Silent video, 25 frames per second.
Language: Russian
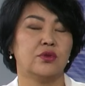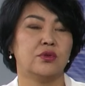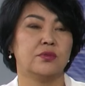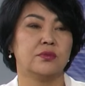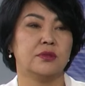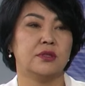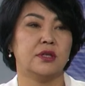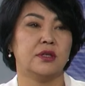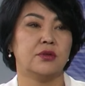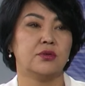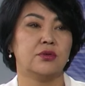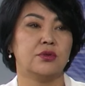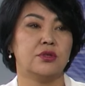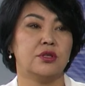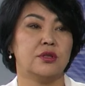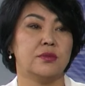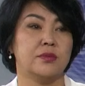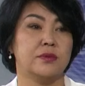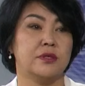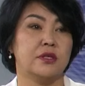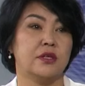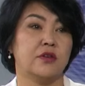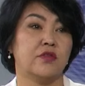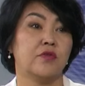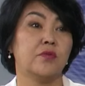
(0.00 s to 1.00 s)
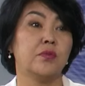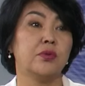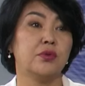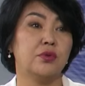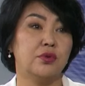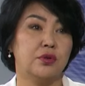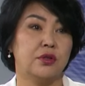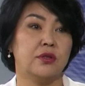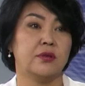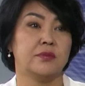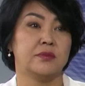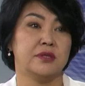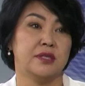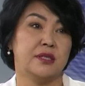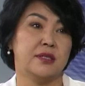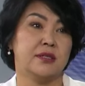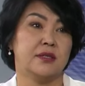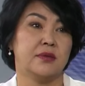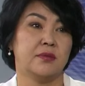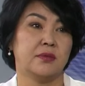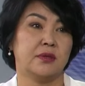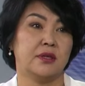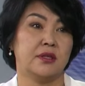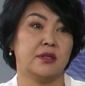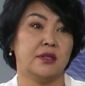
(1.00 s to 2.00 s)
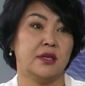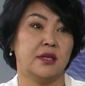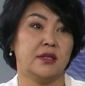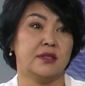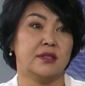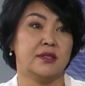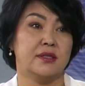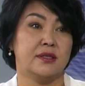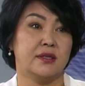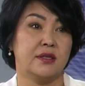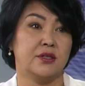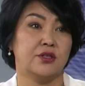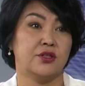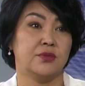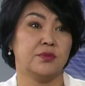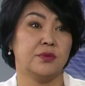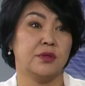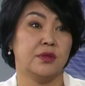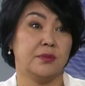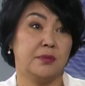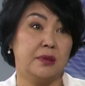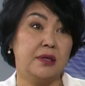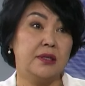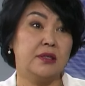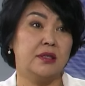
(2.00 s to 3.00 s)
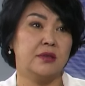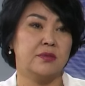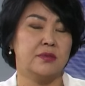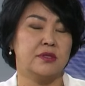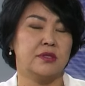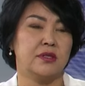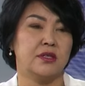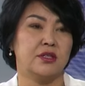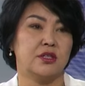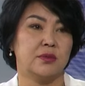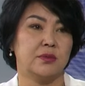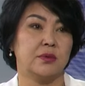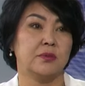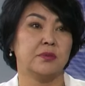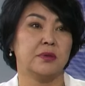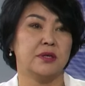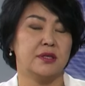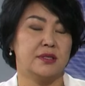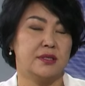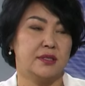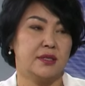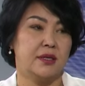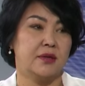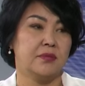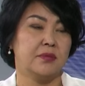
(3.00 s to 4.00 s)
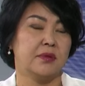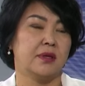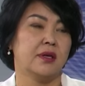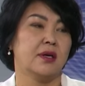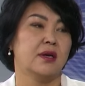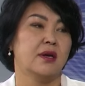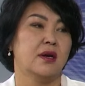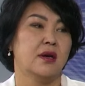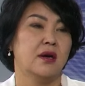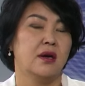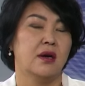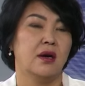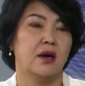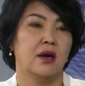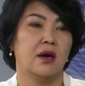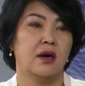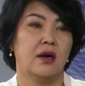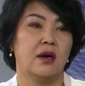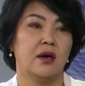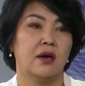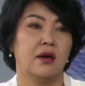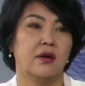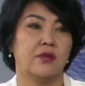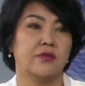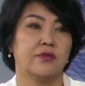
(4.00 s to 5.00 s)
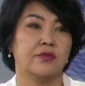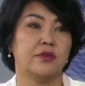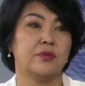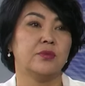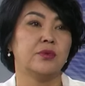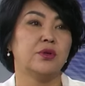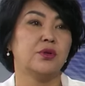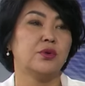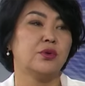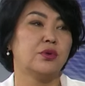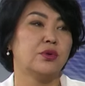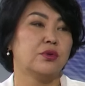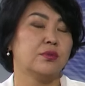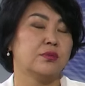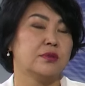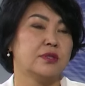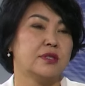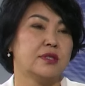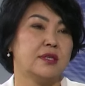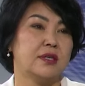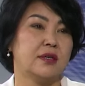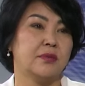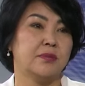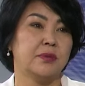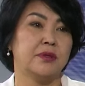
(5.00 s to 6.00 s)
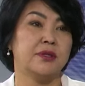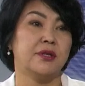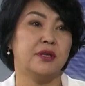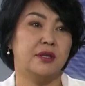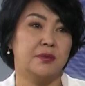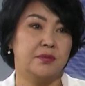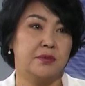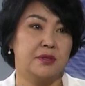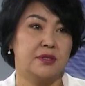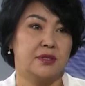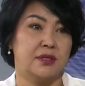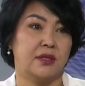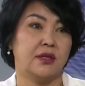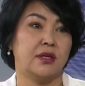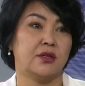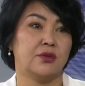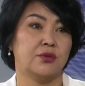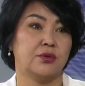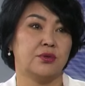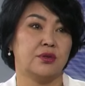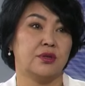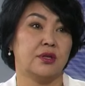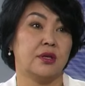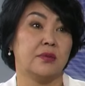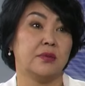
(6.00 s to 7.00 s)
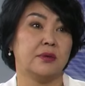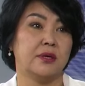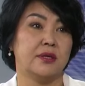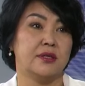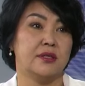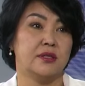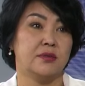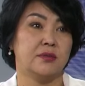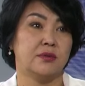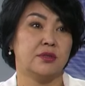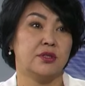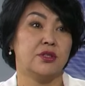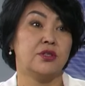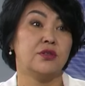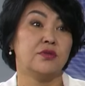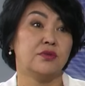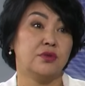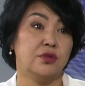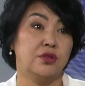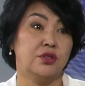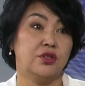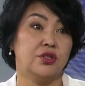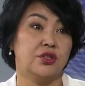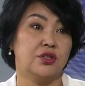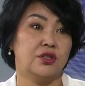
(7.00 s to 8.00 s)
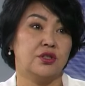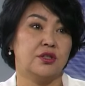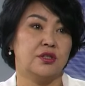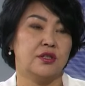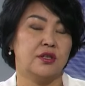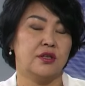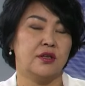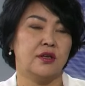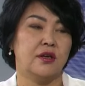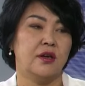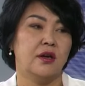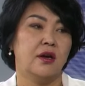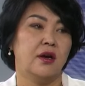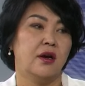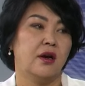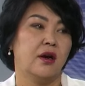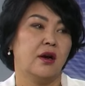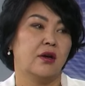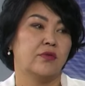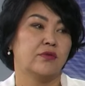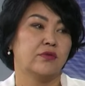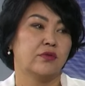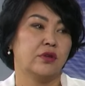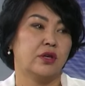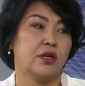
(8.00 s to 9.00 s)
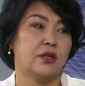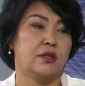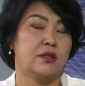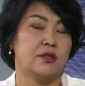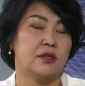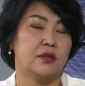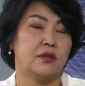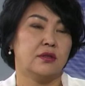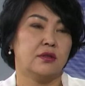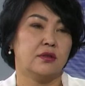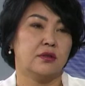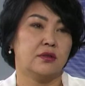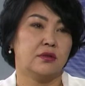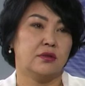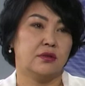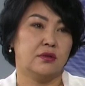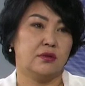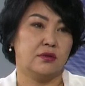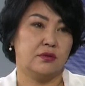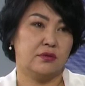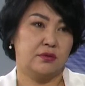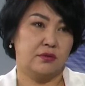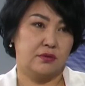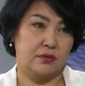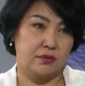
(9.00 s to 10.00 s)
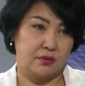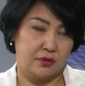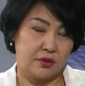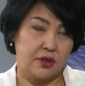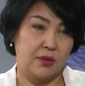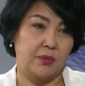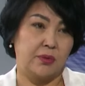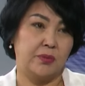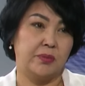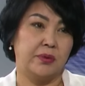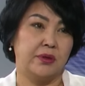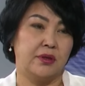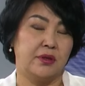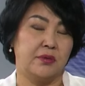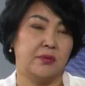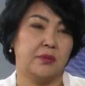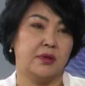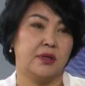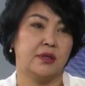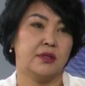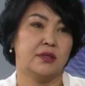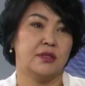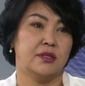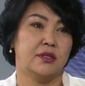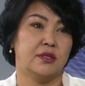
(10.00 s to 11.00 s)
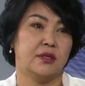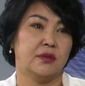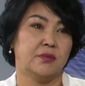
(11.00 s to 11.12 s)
мы находимся в плотном, тесном контакте с нашими ребятами, с нашими бойцами, а, формируем те потребности, которые необходимы на сегодняшний день. Вы, как э, сами понимаете,